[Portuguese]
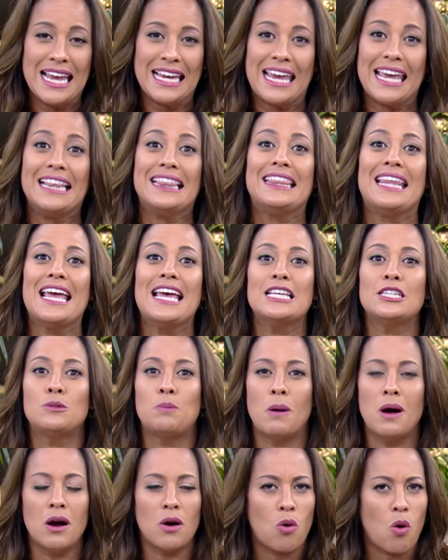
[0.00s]
que
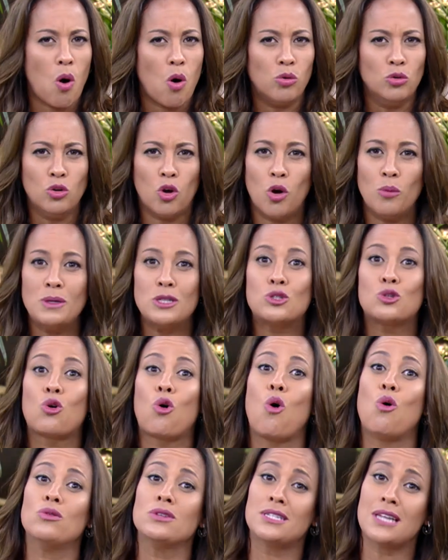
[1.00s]
desbancou nomes
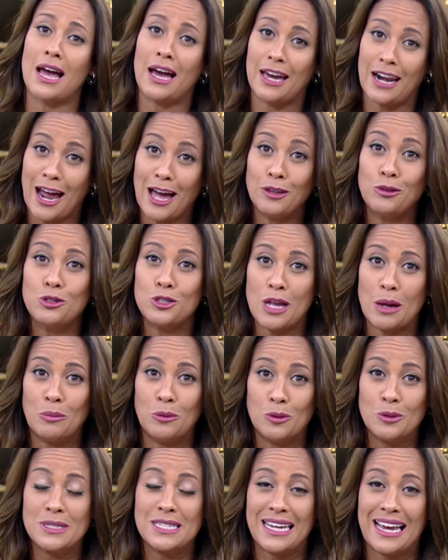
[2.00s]
consagrados da
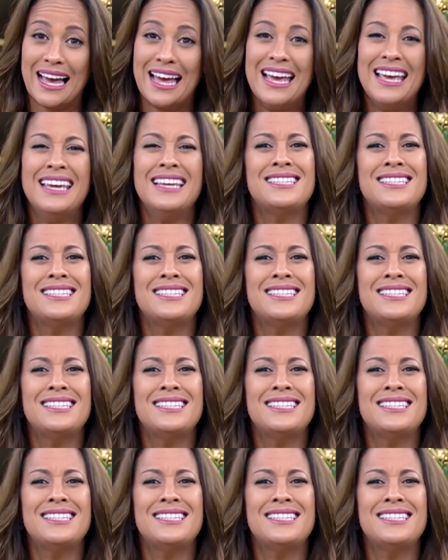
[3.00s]
música